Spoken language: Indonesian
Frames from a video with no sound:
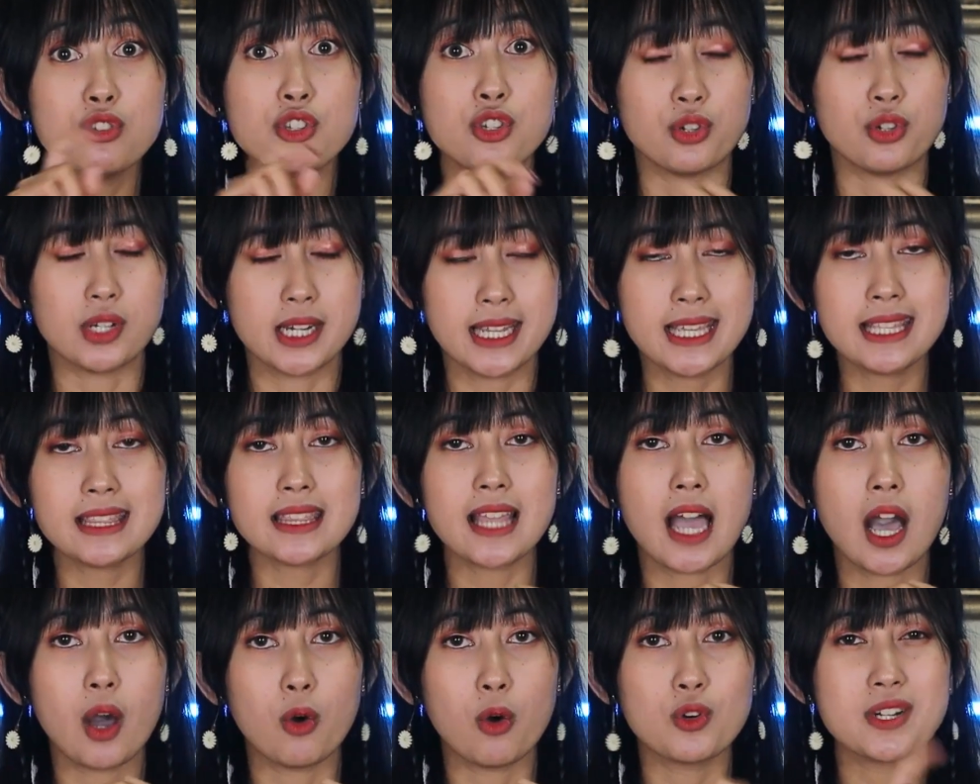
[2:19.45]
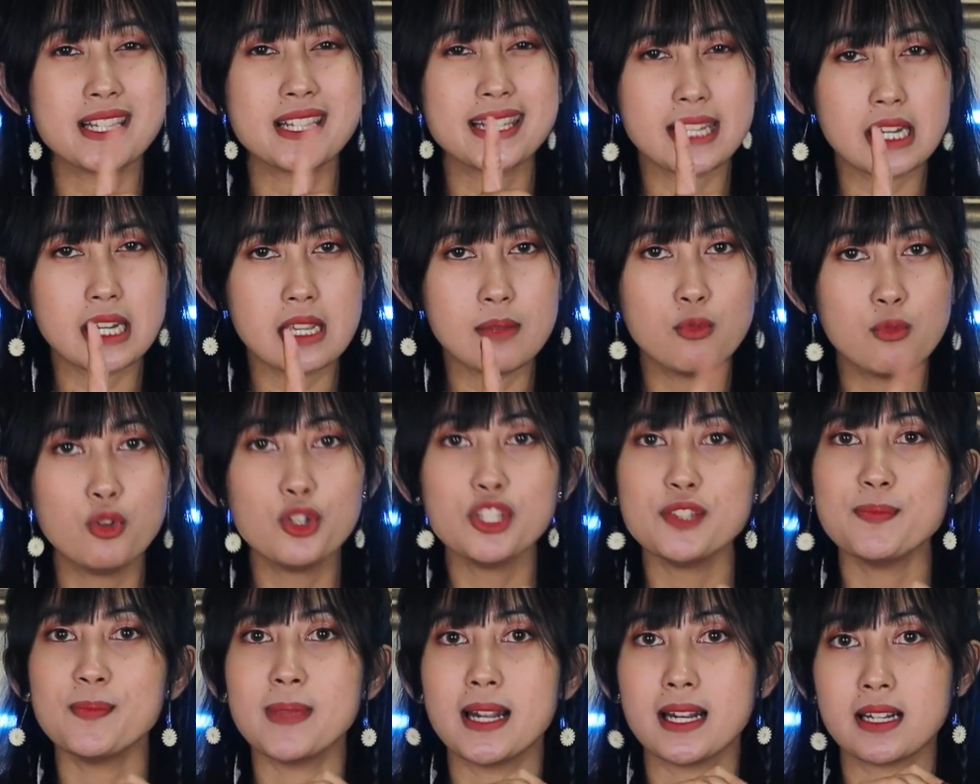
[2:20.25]
Juni tahun
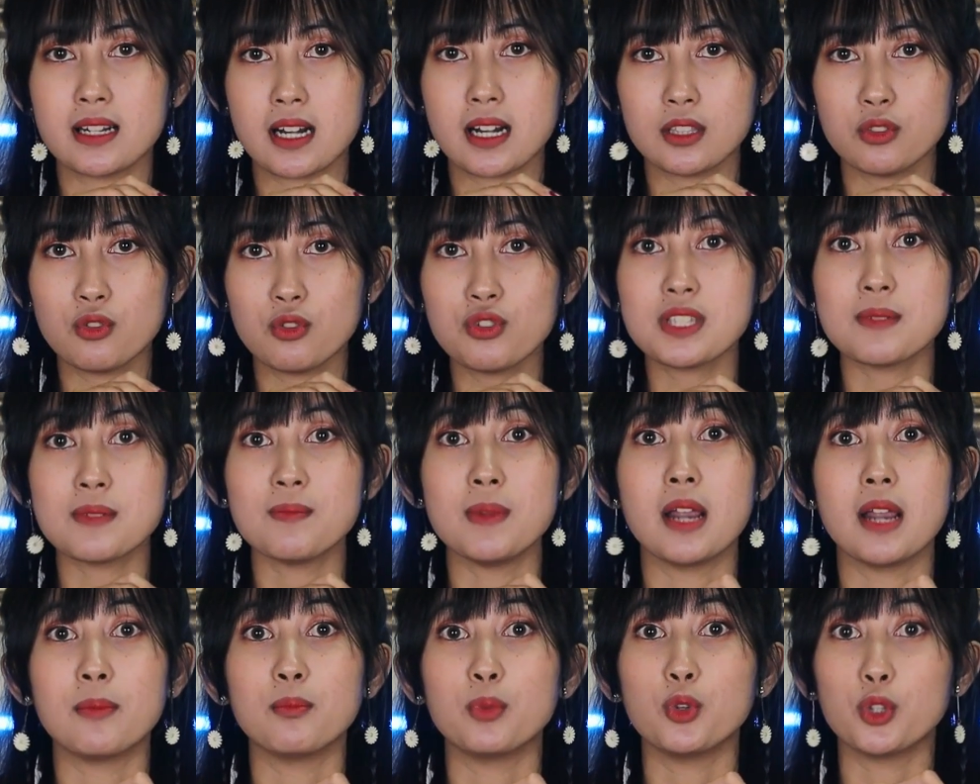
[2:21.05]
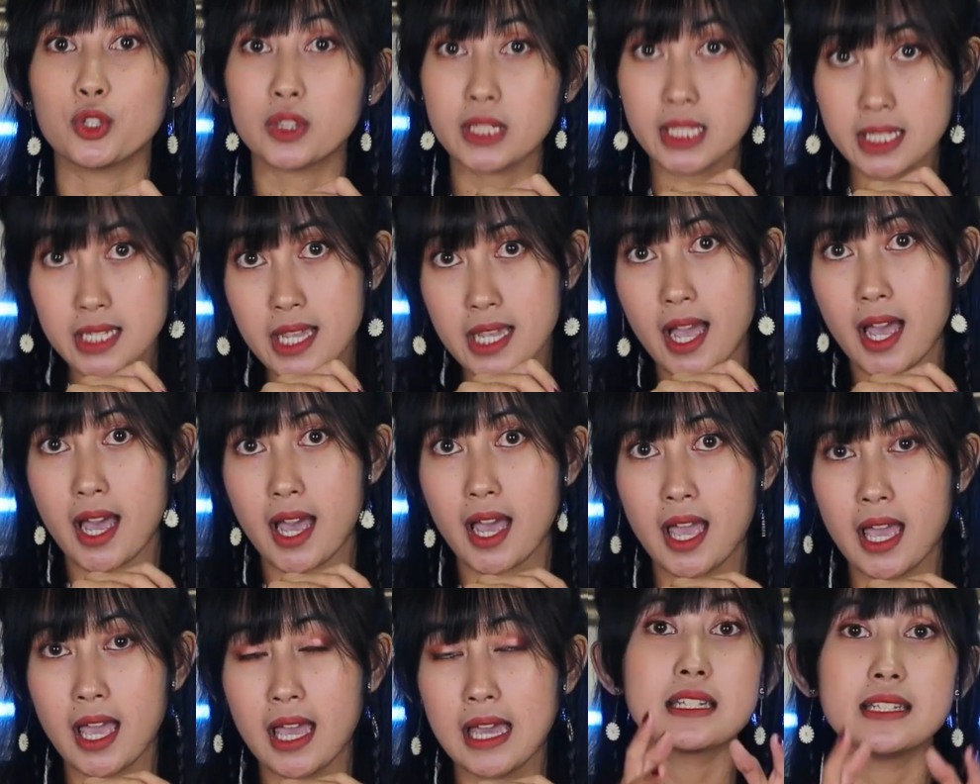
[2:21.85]

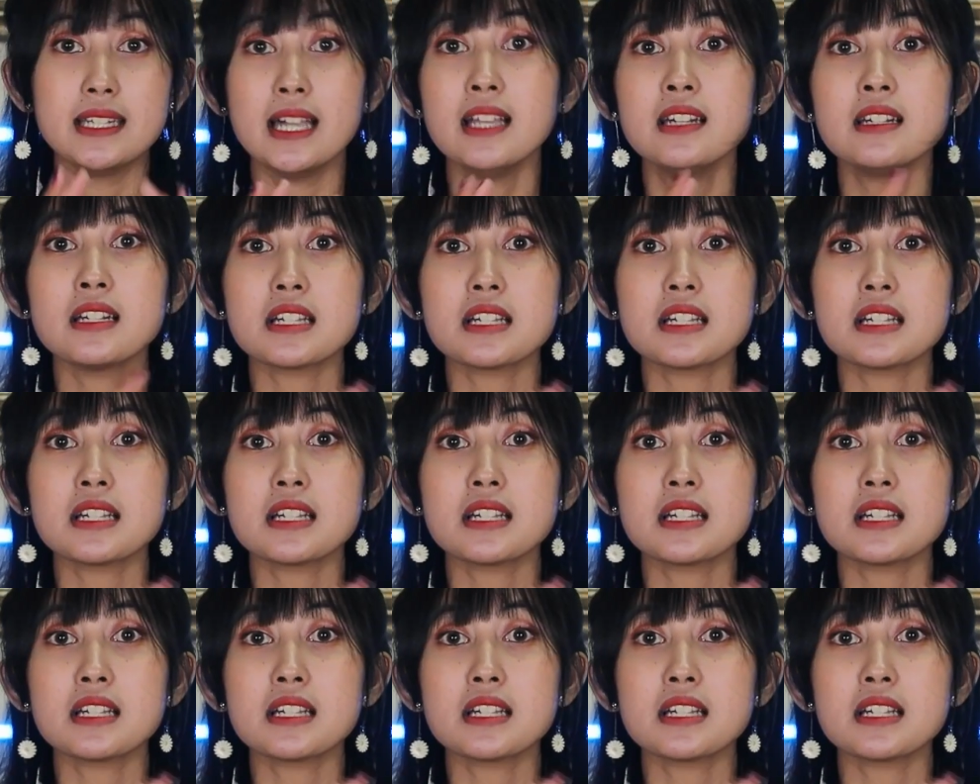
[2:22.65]
1993 dan